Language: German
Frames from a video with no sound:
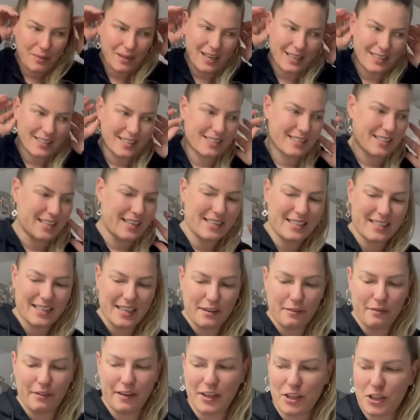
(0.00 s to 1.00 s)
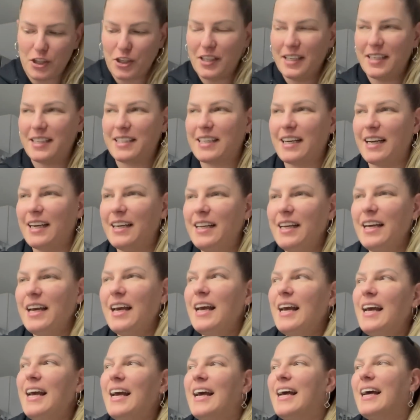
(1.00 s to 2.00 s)
gerade an seiner Trinkflasche nicht dran.
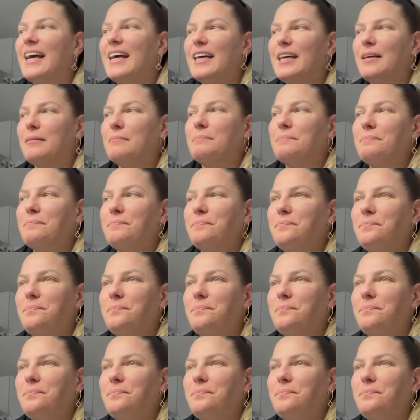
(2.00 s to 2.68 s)
Ähm,